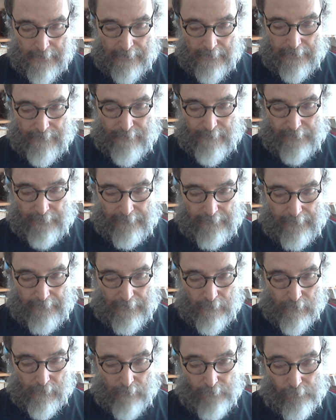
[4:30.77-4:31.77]
E partirei
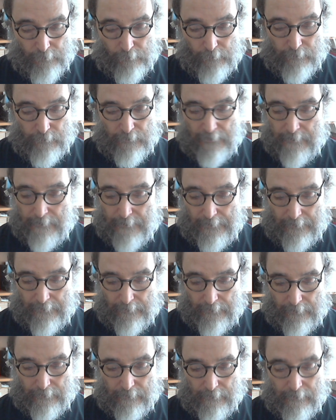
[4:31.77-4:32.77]
con questo
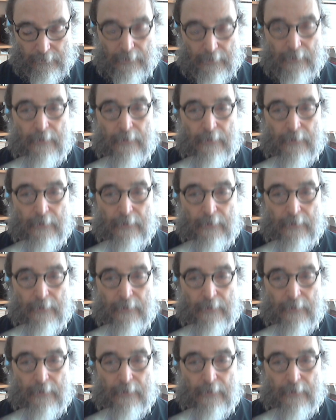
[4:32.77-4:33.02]
suggerimento